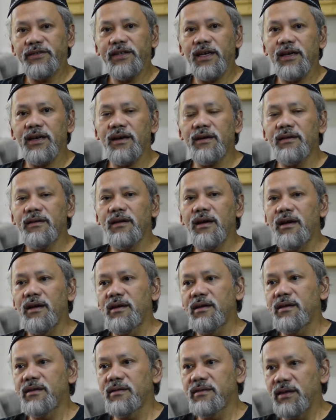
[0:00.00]
checker
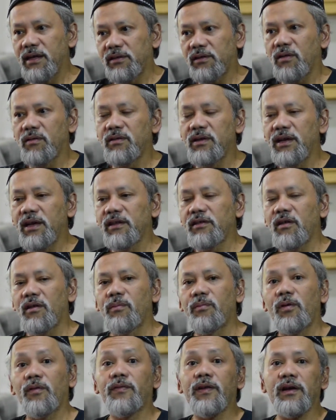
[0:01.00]
uh, atau dengan
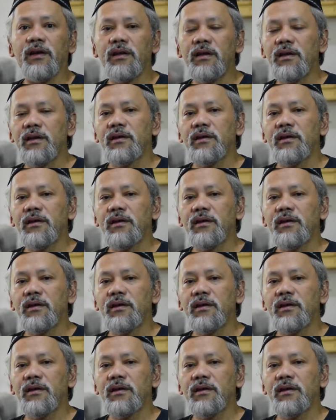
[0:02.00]
teorem prover